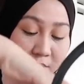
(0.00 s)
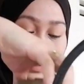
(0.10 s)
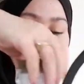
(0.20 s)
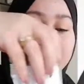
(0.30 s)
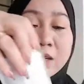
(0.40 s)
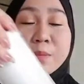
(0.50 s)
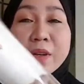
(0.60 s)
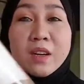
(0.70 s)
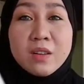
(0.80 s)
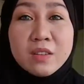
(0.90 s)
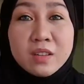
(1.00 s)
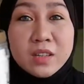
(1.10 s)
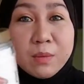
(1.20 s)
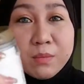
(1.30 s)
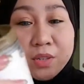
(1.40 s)
nagdala pala ako ng
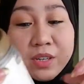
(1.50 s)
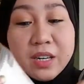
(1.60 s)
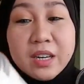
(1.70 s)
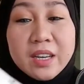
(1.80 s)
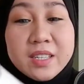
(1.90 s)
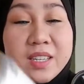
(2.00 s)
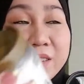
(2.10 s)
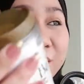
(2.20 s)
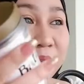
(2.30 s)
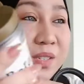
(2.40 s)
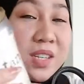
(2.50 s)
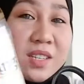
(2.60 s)
tumbler guys. Ito yung sa